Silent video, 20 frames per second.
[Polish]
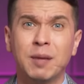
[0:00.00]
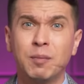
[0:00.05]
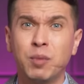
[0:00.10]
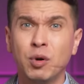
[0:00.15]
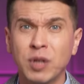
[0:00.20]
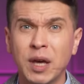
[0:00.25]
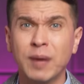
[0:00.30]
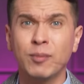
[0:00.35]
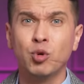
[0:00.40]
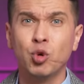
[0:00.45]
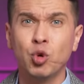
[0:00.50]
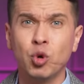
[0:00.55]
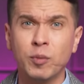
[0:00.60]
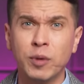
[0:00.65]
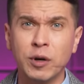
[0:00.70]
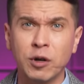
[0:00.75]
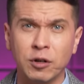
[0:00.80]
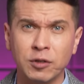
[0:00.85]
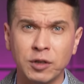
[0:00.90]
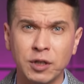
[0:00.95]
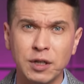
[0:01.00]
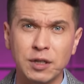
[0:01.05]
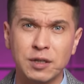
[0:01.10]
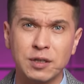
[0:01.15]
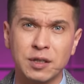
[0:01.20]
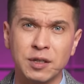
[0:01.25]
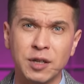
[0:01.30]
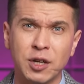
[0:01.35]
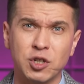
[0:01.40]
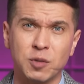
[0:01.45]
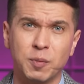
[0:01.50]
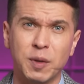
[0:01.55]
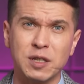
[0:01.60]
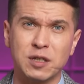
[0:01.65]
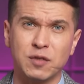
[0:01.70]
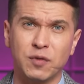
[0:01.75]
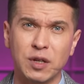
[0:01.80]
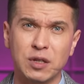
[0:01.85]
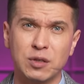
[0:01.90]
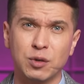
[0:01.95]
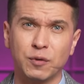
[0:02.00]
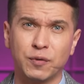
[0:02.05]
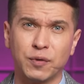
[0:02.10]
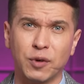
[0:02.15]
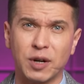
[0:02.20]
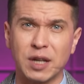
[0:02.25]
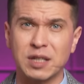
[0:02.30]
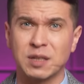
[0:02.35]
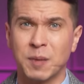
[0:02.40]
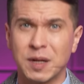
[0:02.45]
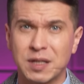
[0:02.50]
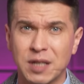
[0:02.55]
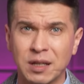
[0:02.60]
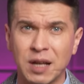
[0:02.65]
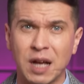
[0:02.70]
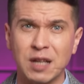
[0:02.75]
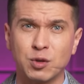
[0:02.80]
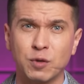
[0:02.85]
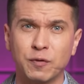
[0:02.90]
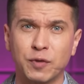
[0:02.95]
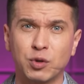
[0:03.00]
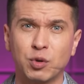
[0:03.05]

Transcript: bo nie mógłby on istnieć bez widzów oraz mecenasów,